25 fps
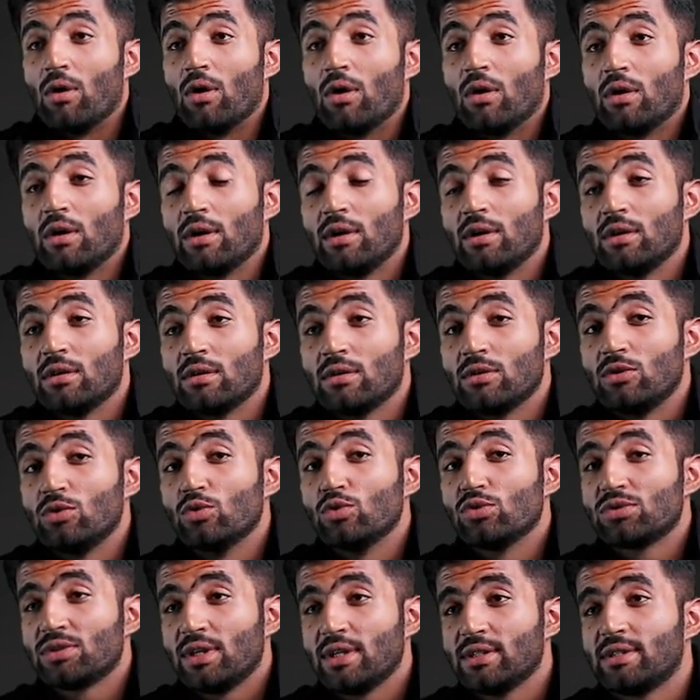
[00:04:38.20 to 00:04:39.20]
और
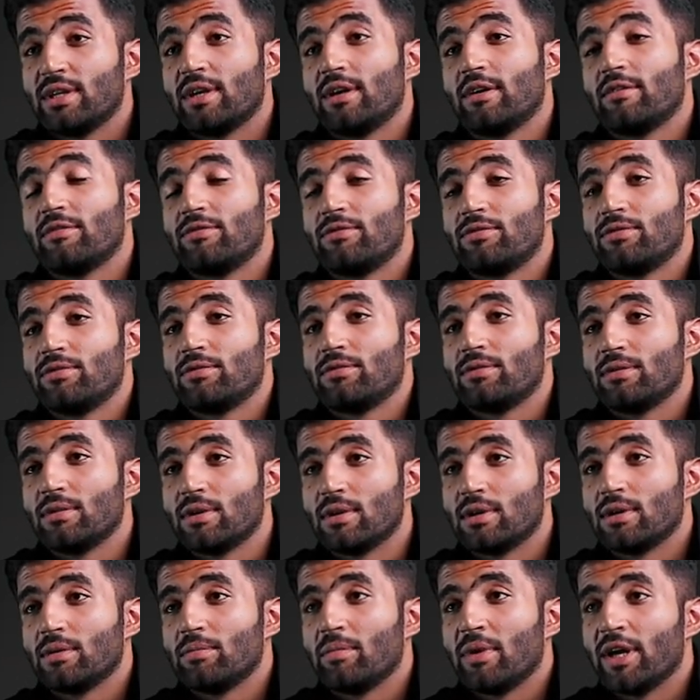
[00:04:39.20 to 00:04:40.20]
दूसरी तरफ
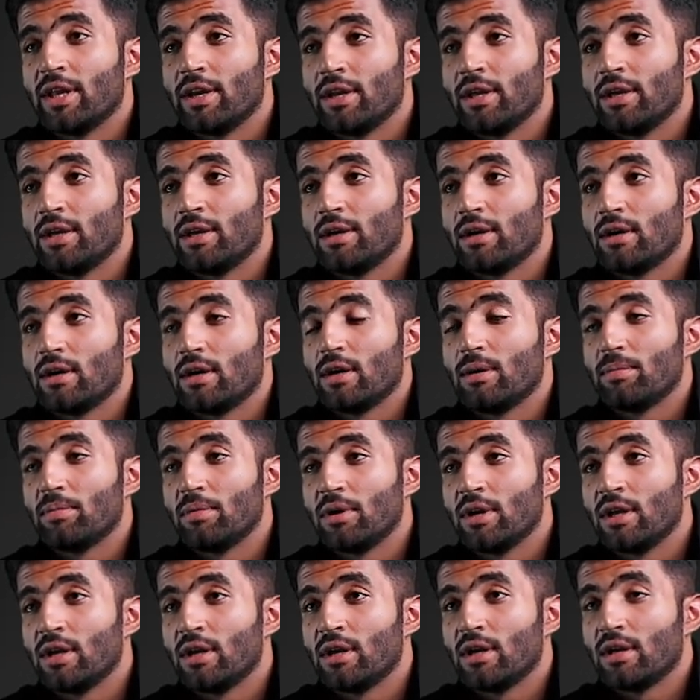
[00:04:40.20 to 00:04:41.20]
मैंने
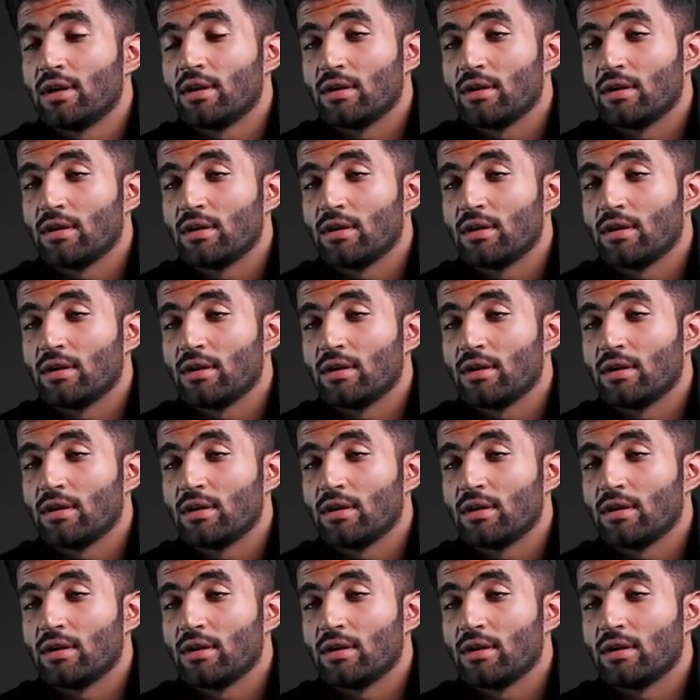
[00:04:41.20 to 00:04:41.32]
अपने